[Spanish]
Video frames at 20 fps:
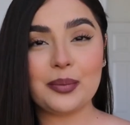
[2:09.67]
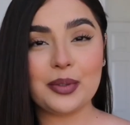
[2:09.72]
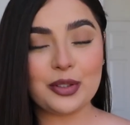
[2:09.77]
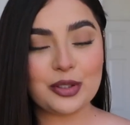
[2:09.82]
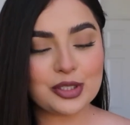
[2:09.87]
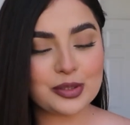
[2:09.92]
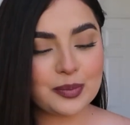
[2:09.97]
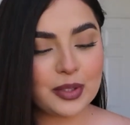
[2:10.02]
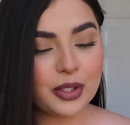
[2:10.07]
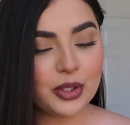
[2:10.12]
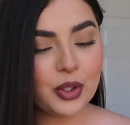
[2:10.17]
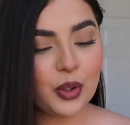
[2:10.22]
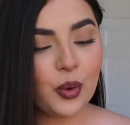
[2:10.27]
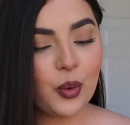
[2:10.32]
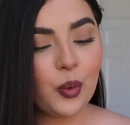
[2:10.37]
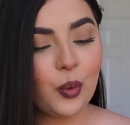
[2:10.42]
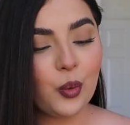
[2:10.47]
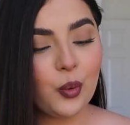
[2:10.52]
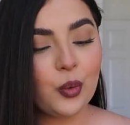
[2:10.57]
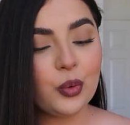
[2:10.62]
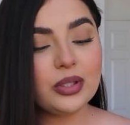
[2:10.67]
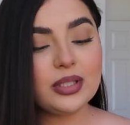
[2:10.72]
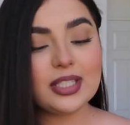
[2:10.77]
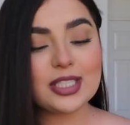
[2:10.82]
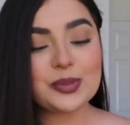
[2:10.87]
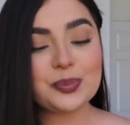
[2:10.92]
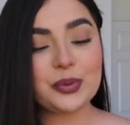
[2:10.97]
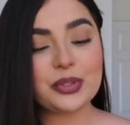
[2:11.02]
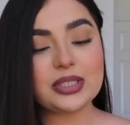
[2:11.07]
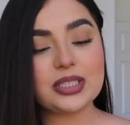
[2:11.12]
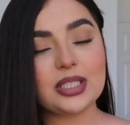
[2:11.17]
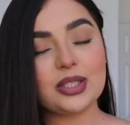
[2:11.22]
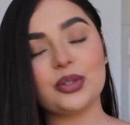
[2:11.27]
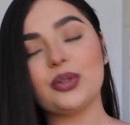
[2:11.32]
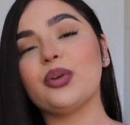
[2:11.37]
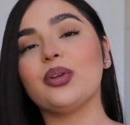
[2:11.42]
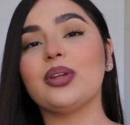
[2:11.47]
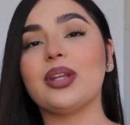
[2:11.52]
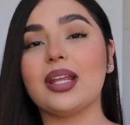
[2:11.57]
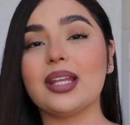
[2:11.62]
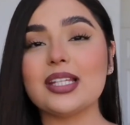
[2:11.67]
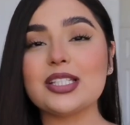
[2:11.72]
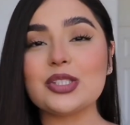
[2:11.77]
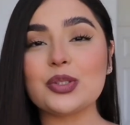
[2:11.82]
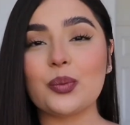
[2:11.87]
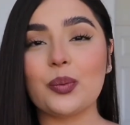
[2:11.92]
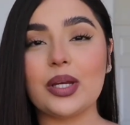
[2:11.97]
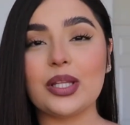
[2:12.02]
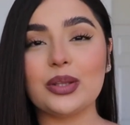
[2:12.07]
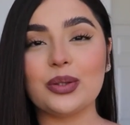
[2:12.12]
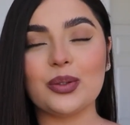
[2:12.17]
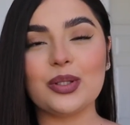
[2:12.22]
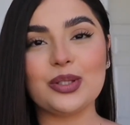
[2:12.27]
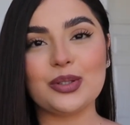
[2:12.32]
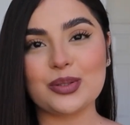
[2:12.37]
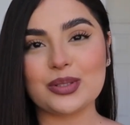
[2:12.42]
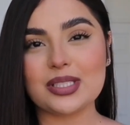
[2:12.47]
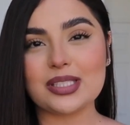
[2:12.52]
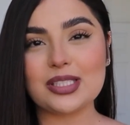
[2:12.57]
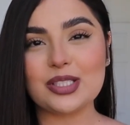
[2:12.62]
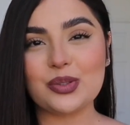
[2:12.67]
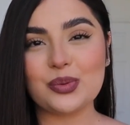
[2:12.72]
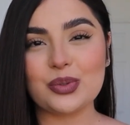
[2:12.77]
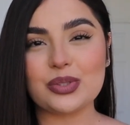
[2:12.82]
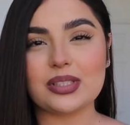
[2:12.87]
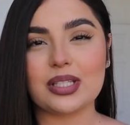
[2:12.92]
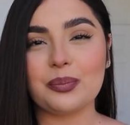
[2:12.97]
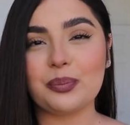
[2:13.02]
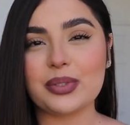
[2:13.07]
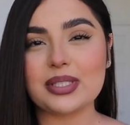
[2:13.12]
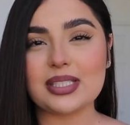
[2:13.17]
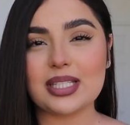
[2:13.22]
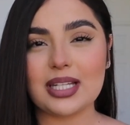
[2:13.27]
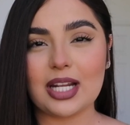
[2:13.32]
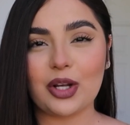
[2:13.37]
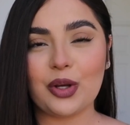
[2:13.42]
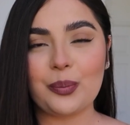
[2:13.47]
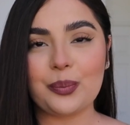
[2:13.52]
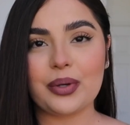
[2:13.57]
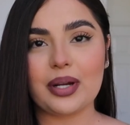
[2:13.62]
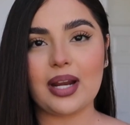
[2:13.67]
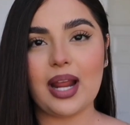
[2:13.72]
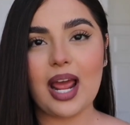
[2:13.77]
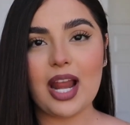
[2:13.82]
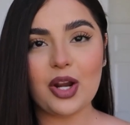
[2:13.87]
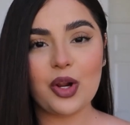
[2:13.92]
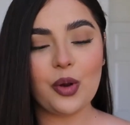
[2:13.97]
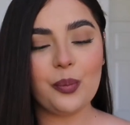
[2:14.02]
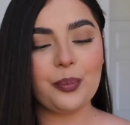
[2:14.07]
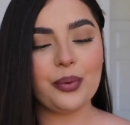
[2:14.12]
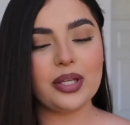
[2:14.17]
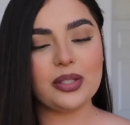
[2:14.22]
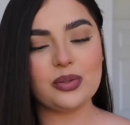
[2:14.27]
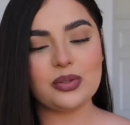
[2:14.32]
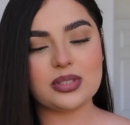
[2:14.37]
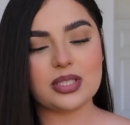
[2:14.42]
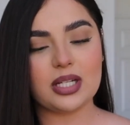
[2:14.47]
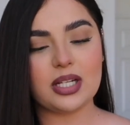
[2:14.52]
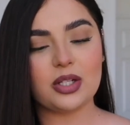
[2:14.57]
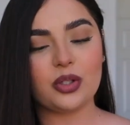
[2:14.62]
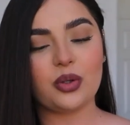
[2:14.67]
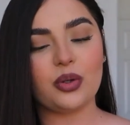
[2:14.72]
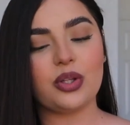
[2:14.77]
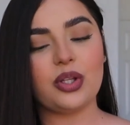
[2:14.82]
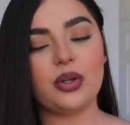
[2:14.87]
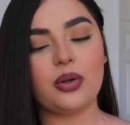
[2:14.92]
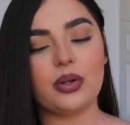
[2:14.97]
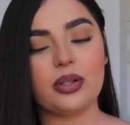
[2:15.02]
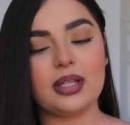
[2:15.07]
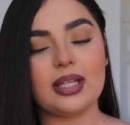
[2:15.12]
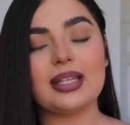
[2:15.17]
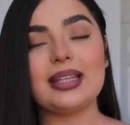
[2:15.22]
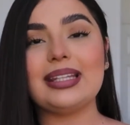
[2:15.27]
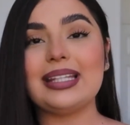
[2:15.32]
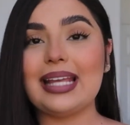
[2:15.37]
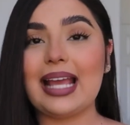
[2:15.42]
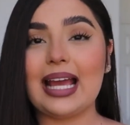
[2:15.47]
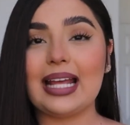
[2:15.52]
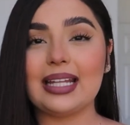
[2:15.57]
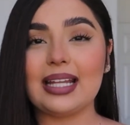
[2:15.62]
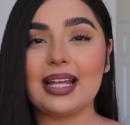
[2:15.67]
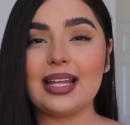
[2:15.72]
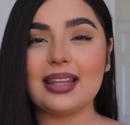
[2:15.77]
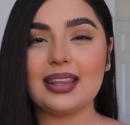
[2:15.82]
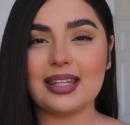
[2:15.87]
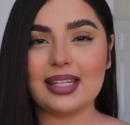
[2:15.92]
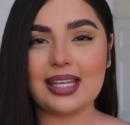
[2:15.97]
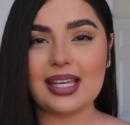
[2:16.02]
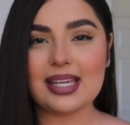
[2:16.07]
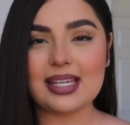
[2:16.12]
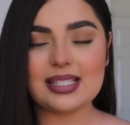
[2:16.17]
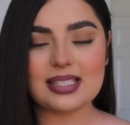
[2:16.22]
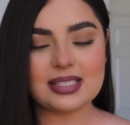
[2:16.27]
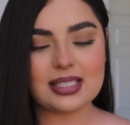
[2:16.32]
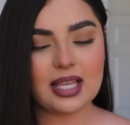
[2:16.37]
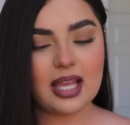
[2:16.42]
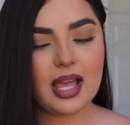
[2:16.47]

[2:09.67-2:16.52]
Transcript: amigos me dio un 10% de descuento, entonces si gustan pues ir a comprar algo pueden usar el código de Diana10